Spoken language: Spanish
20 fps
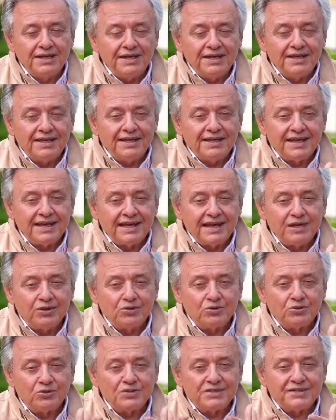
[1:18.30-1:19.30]
y que la
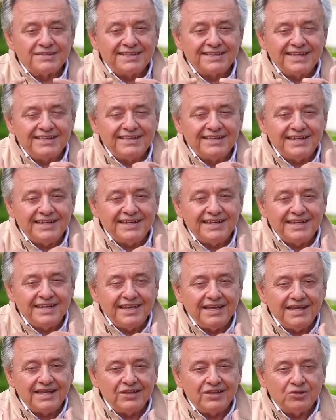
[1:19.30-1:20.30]
luz está
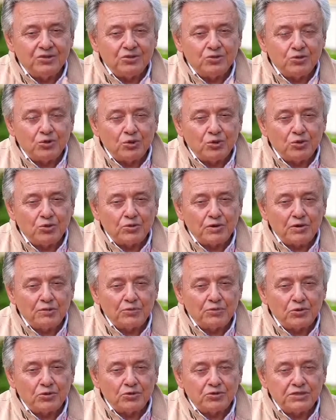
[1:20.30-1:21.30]
dirigiendo todo el
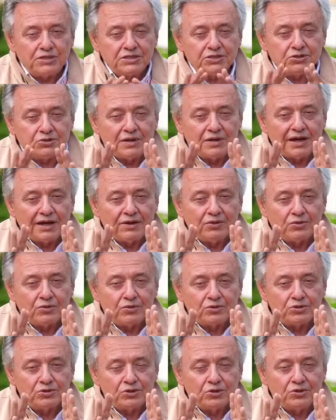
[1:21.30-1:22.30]
proceso de la
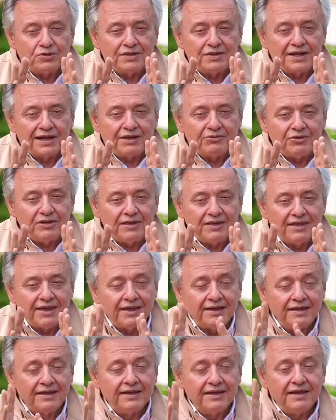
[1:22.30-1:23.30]
evolución de la vida
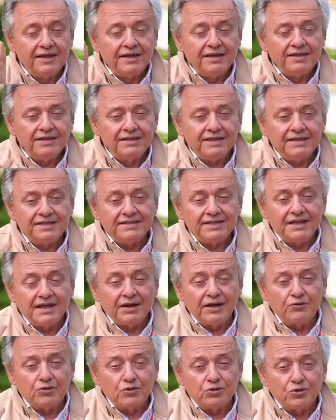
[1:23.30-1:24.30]
desde la
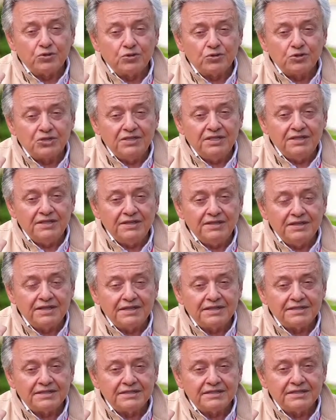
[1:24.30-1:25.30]

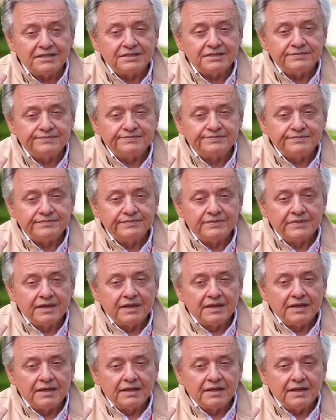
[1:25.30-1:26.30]
fotosíntesis
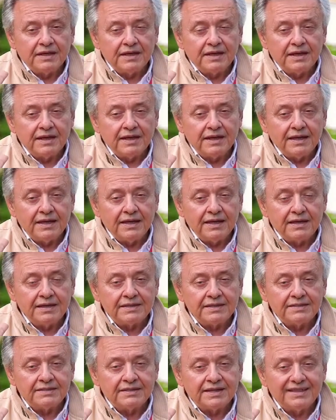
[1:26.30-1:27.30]
que
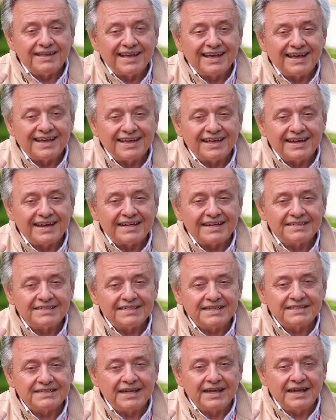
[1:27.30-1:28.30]
se da
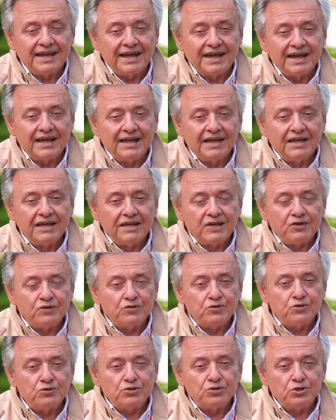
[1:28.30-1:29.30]
gracias a la
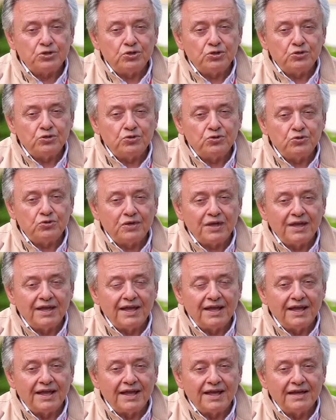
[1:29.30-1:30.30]
fusión
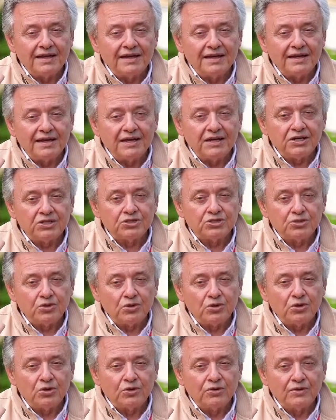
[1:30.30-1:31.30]
nuclear en el
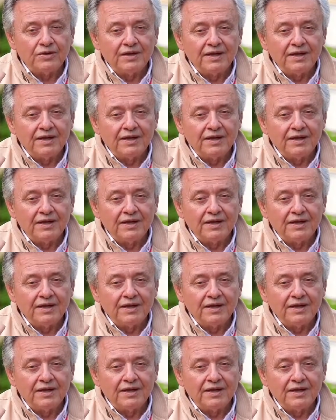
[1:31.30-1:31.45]
Sol